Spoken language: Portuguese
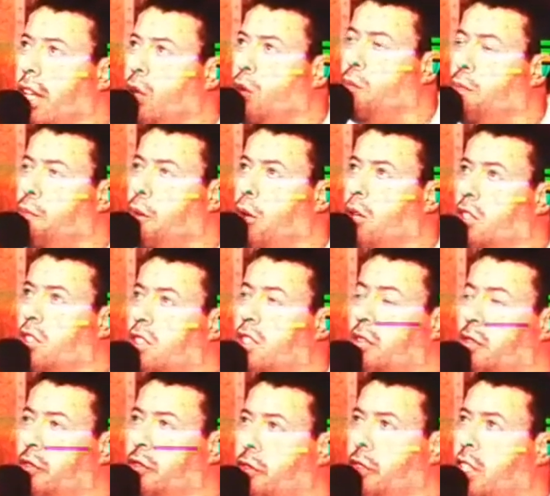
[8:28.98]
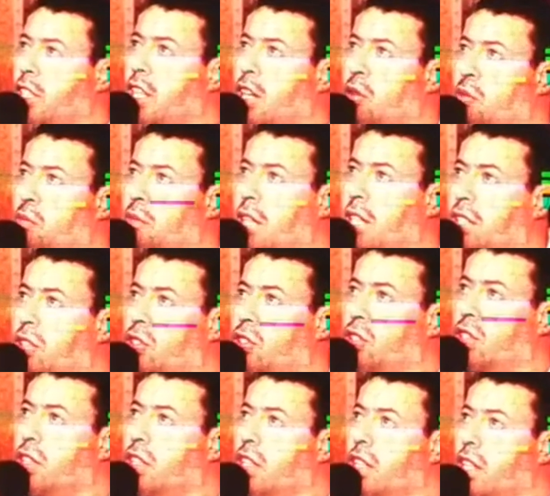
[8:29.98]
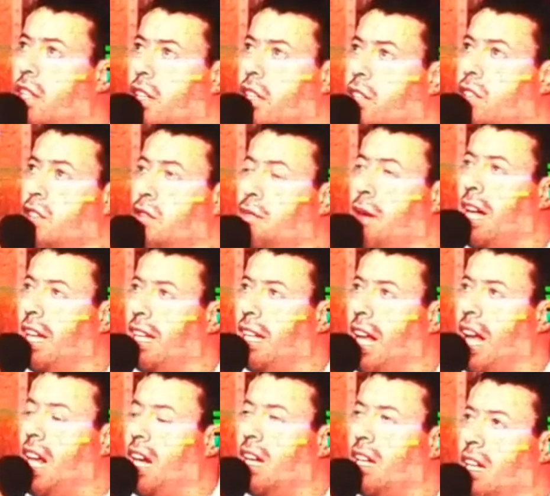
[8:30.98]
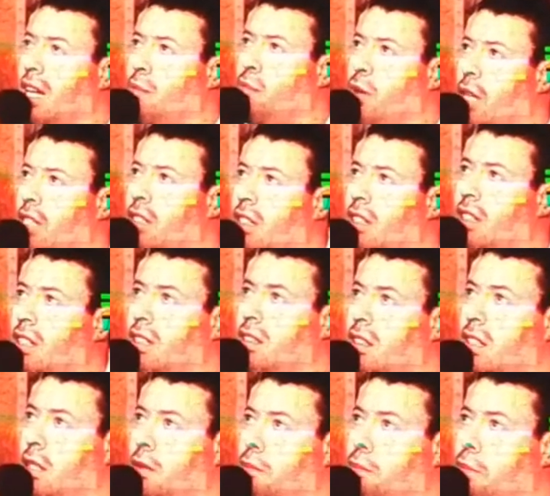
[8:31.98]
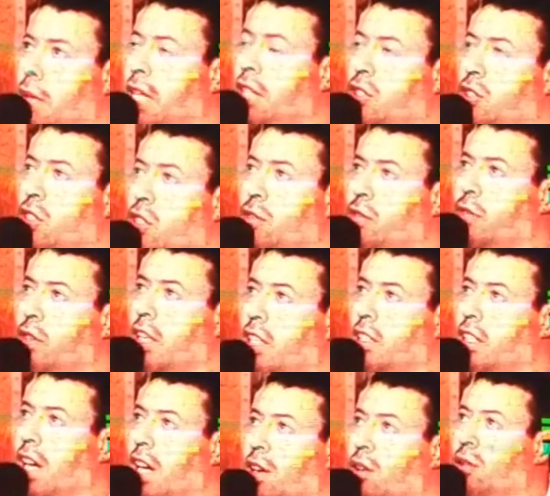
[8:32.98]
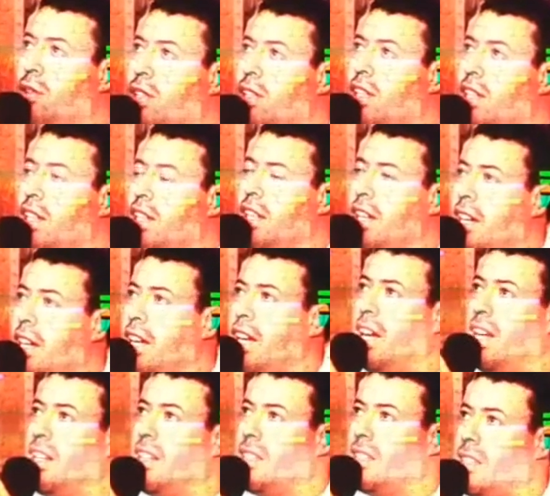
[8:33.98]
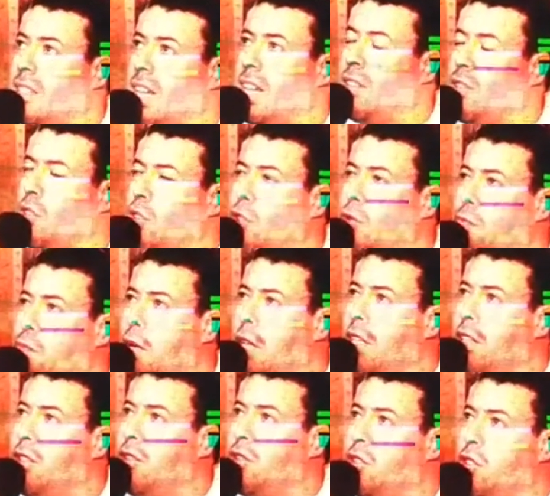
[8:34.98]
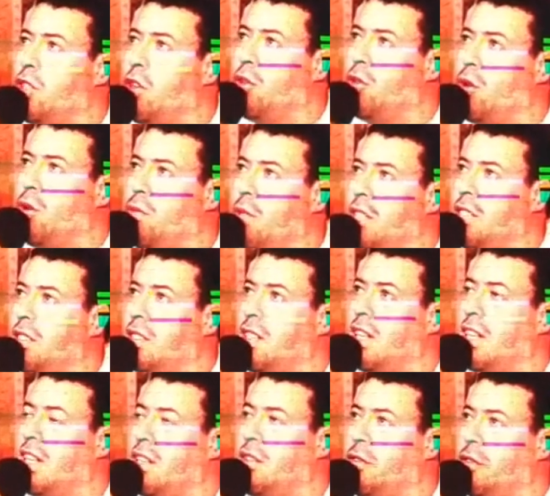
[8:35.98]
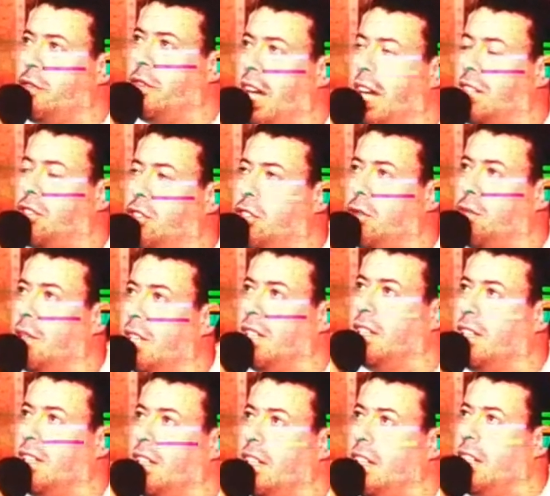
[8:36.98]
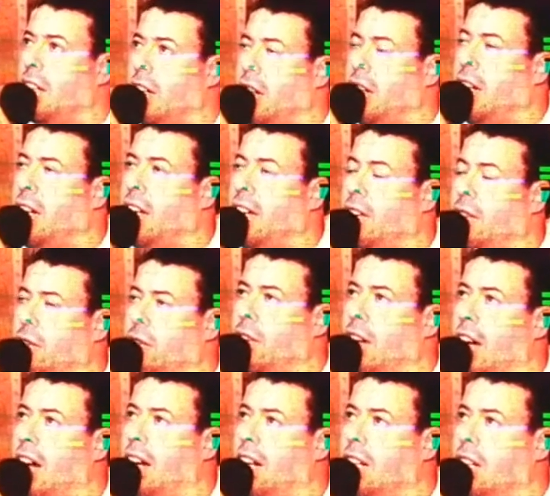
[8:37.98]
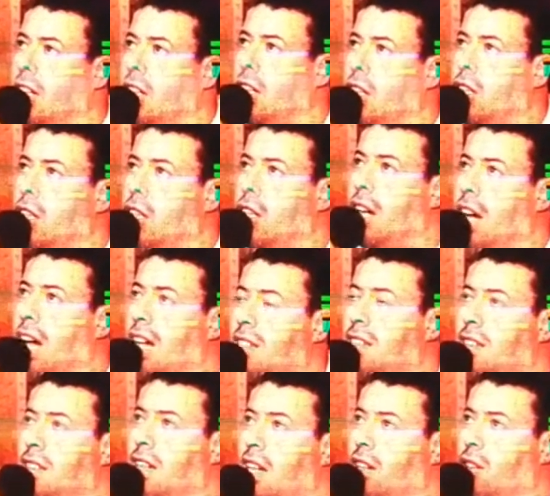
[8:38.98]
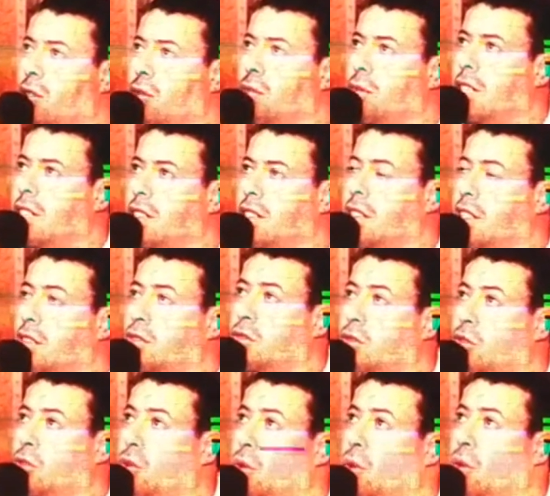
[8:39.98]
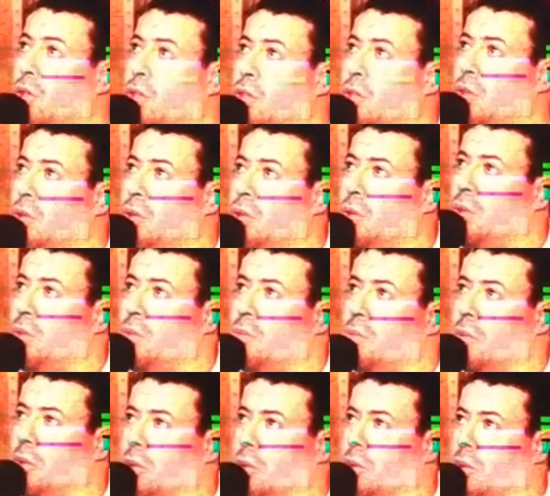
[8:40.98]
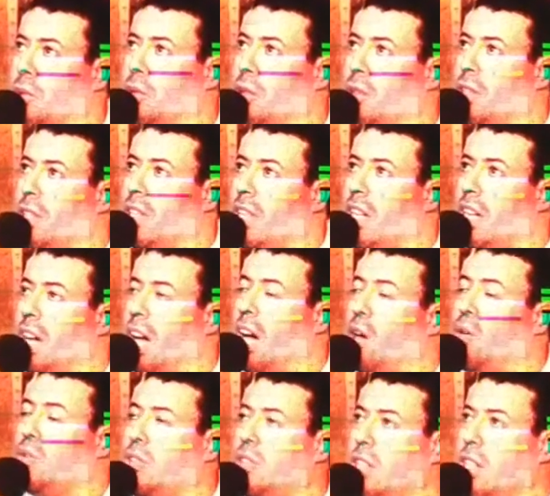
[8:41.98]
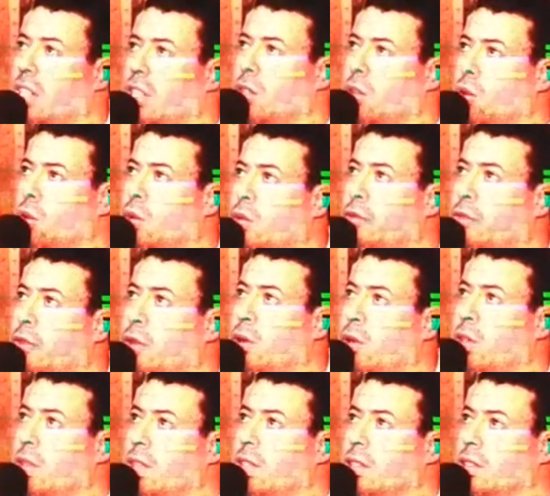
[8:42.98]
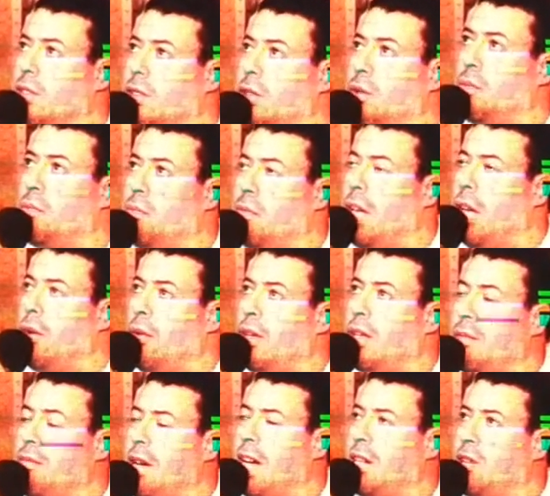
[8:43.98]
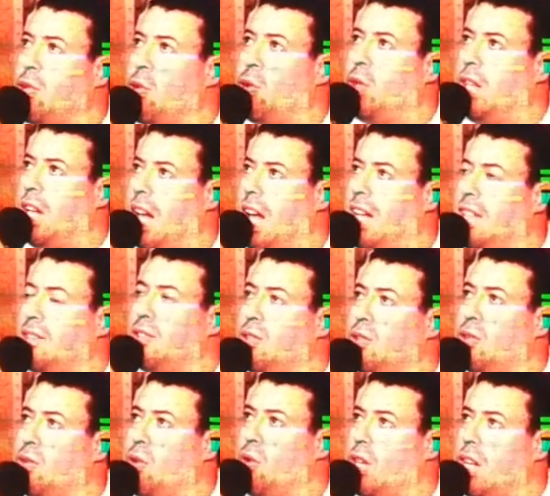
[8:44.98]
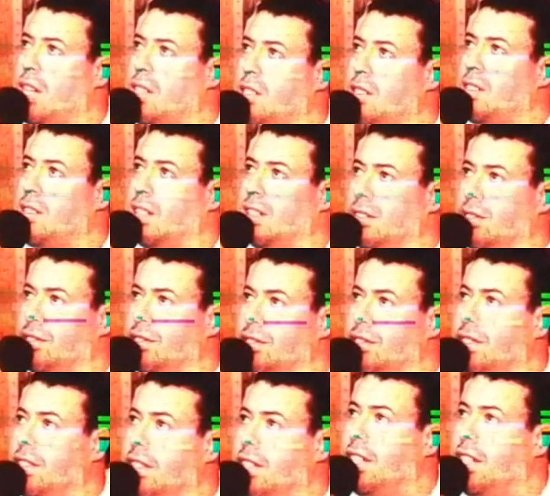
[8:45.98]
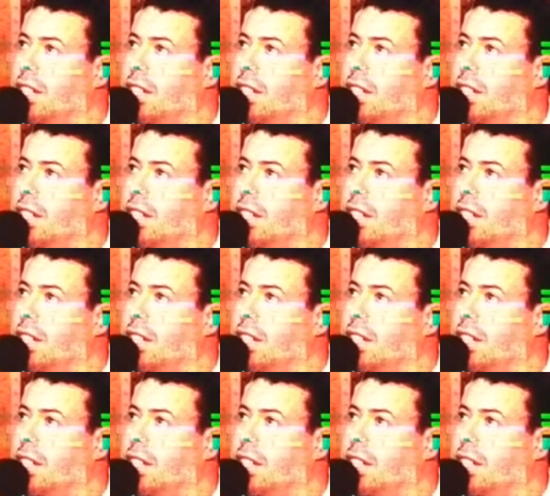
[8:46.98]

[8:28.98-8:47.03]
eu possa finalmente esmagar a cabeça da serpente infernal, realizar os planos que eu comecei em Fátima e levar as almas e todo o mundo ao triunfo do meu imaculado coração.